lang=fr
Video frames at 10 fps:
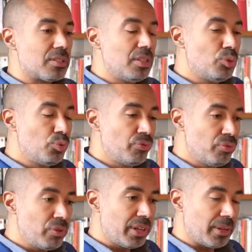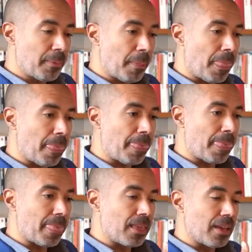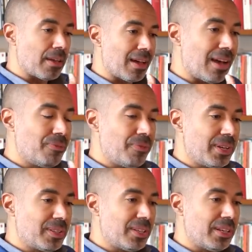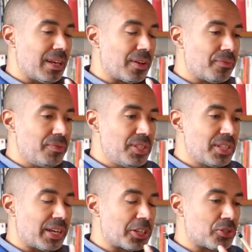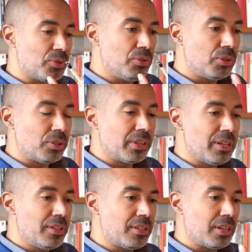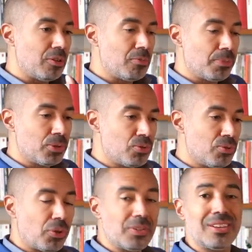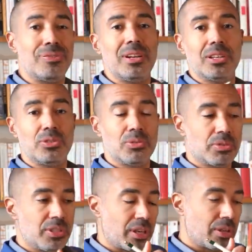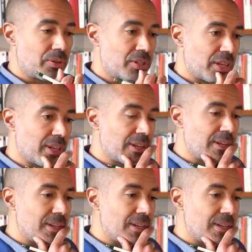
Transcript: Si tu voulais affecter un visage, une tonalité, une posture, une inflexion, dirait Cochet,